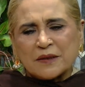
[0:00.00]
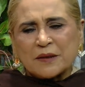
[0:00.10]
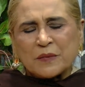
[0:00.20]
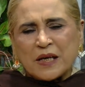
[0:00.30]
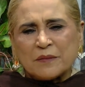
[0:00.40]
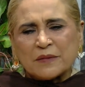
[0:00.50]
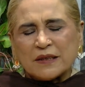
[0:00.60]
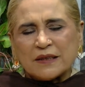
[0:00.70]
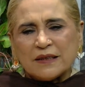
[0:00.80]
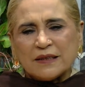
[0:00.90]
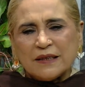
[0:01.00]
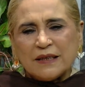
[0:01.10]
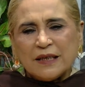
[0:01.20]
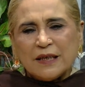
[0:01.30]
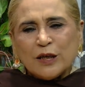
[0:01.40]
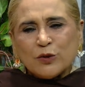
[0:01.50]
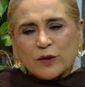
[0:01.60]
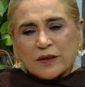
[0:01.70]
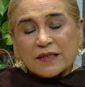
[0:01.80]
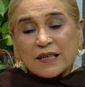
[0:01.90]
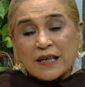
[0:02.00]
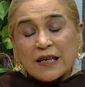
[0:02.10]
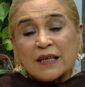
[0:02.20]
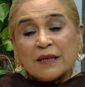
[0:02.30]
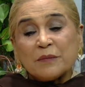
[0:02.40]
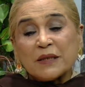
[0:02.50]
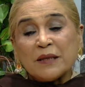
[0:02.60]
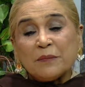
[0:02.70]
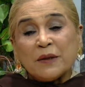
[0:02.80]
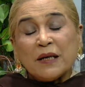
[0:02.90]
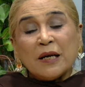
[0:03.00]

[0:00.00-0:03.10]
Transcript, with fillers: सब काम करते थे तो इस तरह मतलब